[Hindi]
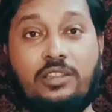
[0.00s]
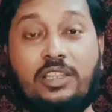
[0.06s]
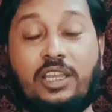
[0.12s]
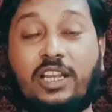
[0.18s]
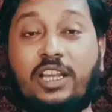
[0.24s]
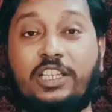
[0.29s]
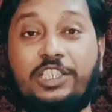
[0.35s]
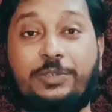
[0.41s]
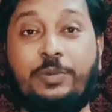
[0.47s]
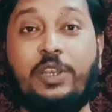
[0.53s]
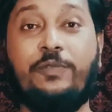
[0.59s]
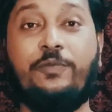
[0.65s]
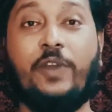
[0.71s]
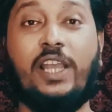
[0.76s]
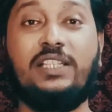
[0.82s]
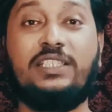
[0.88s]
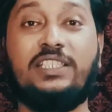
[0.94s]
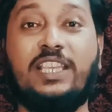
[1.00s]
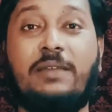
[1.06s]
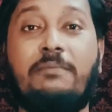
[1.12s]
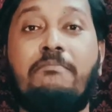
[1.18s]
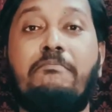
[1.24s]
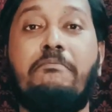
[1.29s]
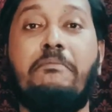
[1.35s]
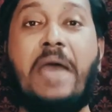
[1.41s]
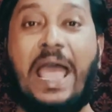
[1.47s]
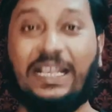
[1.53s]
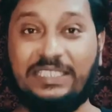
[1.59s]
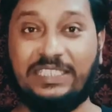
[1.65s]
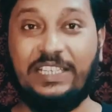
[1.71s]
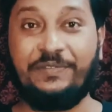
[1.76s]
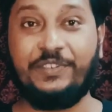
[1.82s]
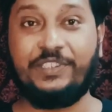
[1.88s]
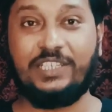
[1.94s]
द कश्मीर फाइल्स के
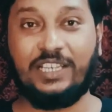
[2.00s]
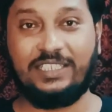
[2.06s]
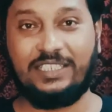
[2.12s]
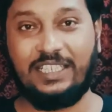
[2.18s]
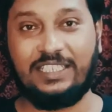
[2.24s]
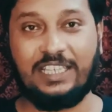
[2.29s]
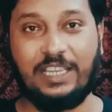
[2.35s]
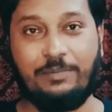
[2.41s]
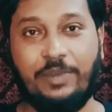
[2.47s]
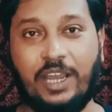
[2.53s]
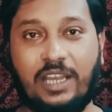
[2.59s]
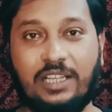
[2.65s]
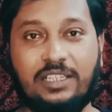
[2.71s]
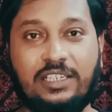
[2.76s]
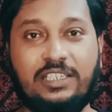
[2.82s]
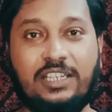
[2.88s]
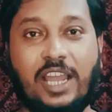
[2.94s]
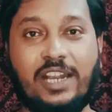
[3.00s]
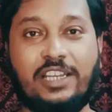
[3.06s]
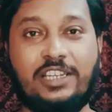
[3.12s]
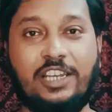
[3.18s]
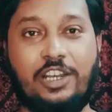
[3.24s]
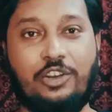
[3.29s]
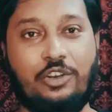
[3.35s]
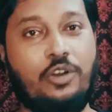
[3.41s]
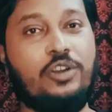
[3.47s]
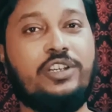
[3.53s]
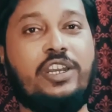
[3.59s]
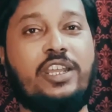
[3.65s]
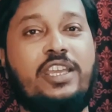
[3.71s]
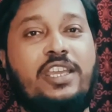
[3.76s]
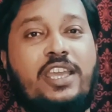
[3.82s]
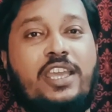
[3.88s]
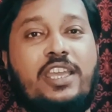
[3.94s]
मैसिव सक्सेस के बाद डायरेक्टर लौट
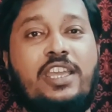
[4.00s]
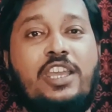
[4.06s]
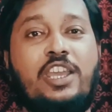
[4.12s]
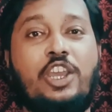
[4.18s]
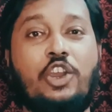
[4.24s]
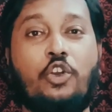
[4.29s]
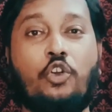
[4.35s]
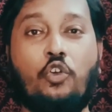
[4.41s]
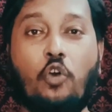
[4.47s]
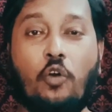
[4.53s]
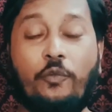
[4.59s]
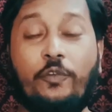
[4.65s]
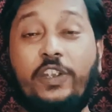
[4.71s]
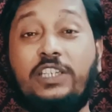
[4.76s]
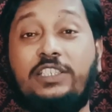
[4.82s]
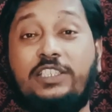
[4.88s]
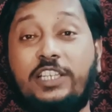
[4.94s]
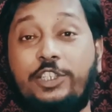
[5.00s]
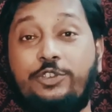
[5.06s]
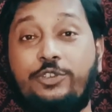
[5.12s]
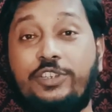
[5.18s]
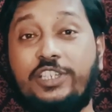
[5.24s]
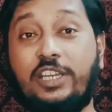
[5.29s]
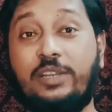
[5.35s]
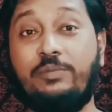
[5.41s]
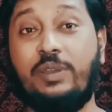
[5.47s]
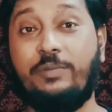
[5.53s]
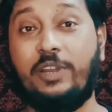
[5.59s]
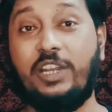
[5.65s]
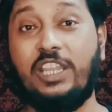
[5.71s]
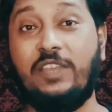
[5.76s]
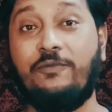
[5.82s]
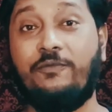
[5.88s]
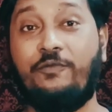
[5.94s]
रहे हैं कोविड सिचुएशन में
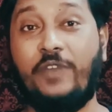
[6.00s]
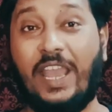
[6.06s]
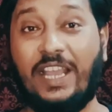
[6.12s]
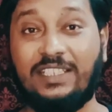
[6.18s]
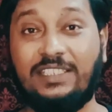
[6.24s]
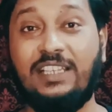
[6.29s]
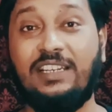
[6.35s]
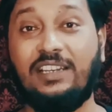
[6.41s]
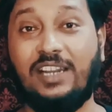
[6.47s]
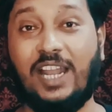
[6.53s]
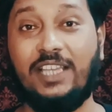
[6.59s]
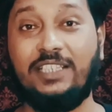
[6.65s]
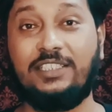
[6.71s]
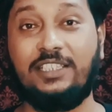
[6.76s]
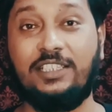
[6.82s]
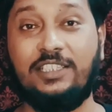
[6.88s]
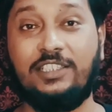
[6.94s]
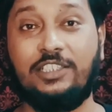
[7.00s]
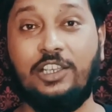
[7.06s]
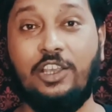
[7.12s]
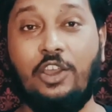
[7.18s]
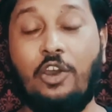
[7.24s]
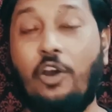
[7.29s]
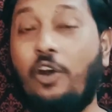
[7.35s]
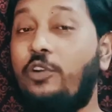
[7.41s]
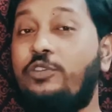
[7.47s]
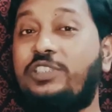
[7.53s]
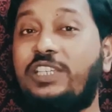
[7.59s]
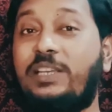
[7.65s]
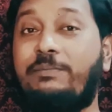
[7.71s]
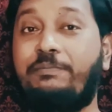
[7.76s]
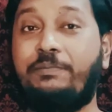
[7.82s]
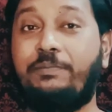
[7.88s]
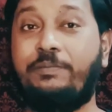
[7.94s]
बनी वैक्सीन क्राइसिस और
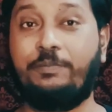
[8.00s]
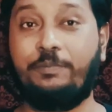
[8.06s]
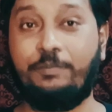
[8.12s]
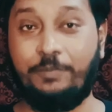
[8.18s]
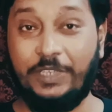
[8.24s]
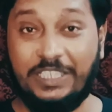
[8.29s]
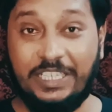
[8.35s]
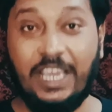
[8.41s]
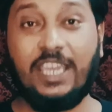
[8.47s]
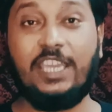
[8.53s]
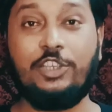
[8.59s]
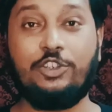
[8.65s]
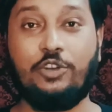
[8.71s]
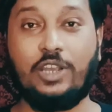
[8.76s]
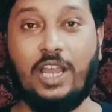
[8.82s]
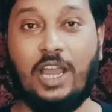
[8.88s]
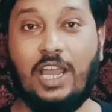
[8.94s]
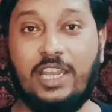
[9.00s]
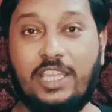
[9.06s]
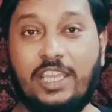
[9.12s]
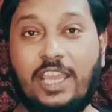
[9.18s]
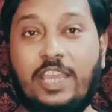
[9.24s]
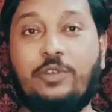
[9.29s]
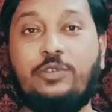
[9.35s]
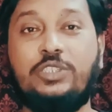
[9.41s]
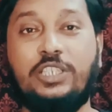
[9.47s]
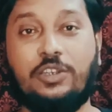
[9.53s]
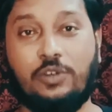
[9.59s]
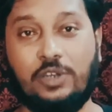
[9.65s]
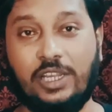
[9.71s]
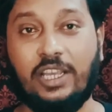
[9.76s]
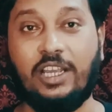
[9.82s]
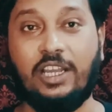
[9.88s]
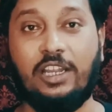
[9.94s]
उसके पीछे की जो कहानी है उसी
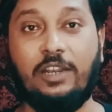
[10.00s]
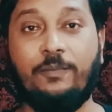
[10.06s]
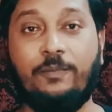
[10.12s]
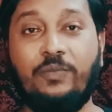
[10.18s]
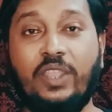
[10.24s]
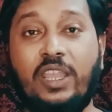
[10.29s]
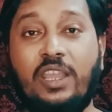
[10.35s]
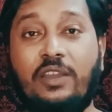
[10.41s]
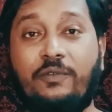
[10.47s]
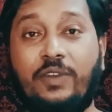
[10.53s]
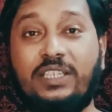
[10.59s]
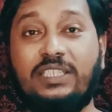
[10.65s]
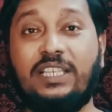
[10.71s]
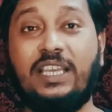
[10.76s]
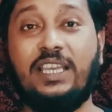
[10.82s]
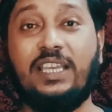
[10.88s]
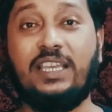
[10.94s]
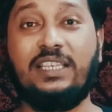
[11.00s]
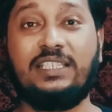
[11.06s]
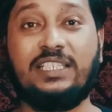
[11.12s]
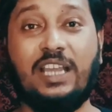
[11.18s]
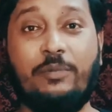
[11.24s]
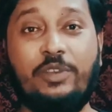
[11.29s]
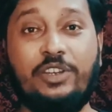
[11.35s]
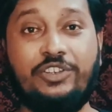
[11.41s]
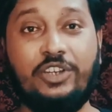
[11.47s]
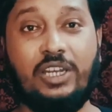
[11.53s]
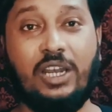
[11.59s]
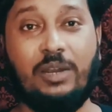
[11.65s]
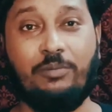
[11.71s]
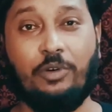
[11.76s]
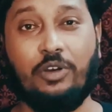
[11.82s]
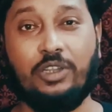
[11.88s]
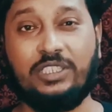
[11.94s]
को लेकर वैसे इसका भी
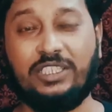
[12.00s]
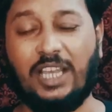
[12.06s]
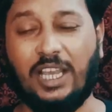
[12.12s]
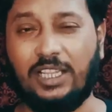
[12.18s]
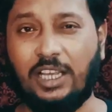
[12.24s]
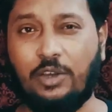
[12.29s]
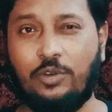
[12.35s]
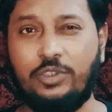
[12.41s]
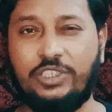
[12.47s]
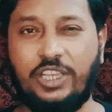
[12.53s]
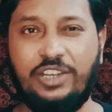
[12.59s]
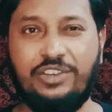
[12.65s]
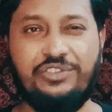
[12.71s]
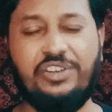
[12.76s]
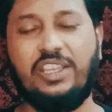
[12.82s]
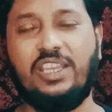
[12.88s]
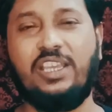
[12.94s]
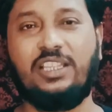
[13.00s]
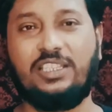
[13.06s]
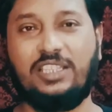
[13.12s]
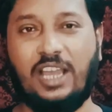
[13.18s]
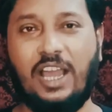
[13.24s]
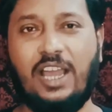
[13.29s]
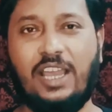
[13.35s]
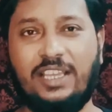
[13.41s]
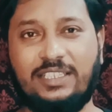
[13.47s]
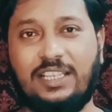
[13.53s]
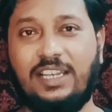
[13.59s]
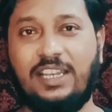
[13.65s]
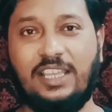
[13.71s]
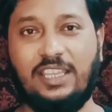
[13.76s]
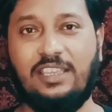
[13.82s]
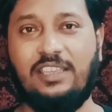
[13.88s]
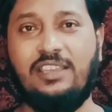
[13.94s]
ट्रेलर बहुत ज़्यादा कुछ इंट्रिगिंग था ऐसा
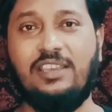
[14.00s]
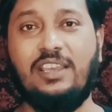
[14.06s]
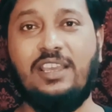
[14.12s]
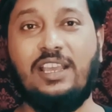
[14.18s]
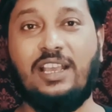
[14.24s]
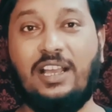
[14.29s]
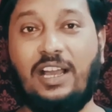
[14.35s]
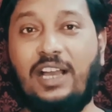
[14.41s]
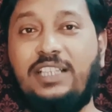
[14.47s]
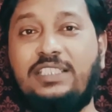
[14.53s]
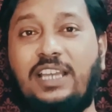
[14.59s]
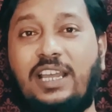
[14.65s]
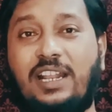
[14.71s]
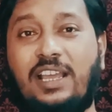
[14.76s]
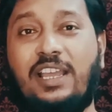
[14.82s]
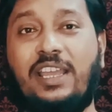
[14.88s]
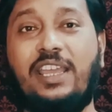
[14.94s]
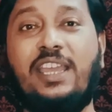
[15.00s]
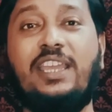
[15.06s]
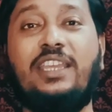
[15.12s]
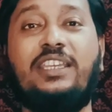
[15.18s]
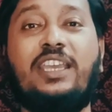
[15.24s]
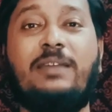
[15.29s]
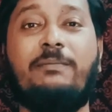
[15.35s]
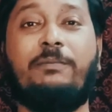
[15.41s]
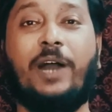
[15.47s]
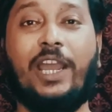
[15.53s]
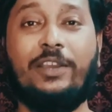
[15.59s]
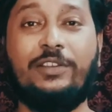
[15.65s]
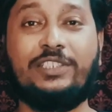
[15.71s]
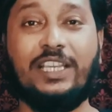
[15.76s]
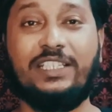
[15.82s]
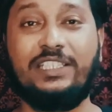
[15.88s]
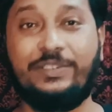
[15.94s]
नहीं कहा जा रहा है ये
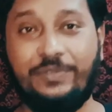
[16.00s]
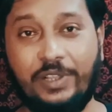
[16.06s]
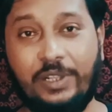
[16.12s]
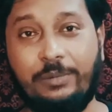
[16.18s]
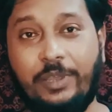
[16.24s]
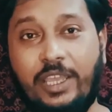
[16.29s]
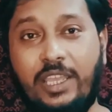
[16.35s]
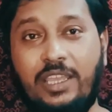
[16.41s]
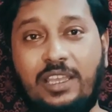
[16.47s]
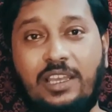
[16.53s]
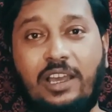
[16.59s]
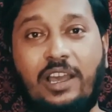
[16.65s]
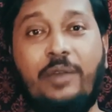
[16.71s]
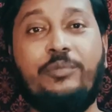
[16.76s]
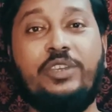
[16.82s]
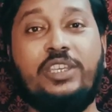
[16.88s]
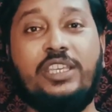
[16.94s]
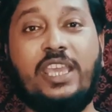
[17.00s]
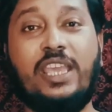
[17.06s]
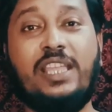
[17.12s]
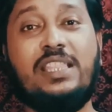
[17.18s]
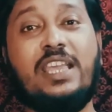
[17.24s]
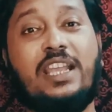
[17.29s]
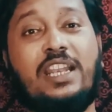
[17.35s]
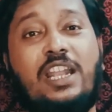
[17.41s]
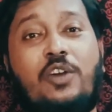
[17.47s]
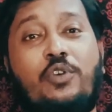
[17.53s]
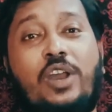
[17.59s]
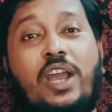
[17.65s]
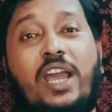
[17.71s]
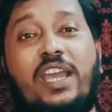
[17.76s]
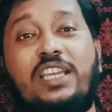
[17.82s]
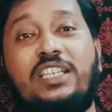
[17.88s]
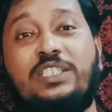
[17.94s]
बायोसाइंस फिल्म है अब ये देखना
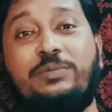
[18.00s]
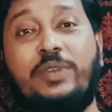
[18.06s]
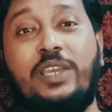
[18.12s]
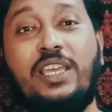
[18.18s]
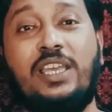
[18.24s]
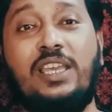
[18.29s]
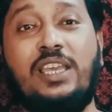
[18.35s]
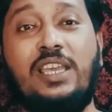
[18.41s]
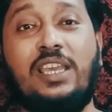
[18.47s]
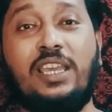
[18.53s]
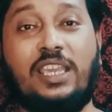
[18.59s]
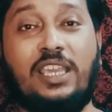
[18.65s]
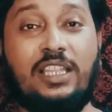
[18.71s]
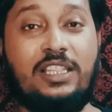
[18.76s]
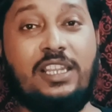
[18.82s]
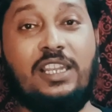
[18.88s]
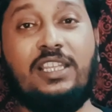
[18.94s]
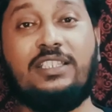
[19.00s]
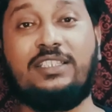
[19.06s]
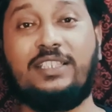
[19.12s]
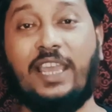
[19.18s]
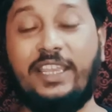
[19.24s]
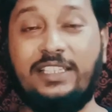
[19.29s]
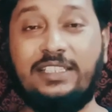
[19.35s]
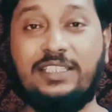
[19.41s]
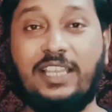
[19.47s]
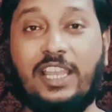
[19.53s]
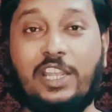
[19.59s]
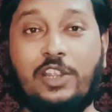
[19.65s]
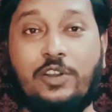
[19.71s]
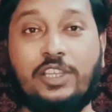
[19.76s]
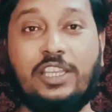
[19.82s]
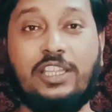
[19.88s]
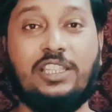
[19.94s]
होगा इसमें कितनी साइंस
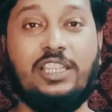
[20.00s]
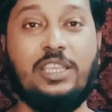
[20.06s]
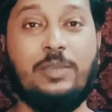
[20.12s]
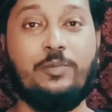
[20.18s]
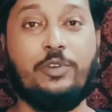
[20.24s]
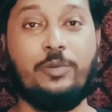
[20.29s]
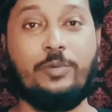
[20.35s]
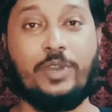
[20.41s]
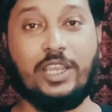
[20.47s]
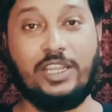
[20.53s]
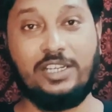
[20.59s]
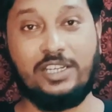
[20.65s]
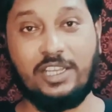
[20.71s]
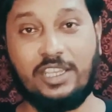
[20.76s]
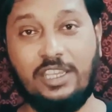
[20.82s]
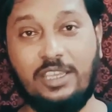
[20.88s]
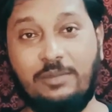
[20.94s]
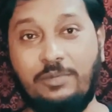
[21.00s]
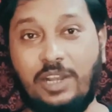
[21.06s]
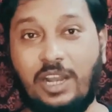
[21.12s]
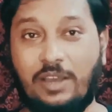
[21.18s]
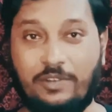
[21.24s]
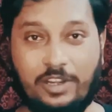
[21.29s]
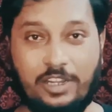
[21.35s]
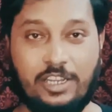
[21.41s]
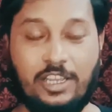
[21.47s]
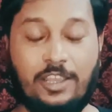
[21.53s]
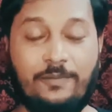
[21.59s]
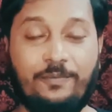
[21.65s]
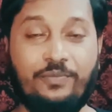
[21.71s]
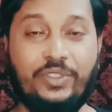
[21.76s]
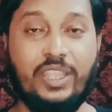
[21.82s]
है और कितनी प्रोपागेंडा की मिलावट है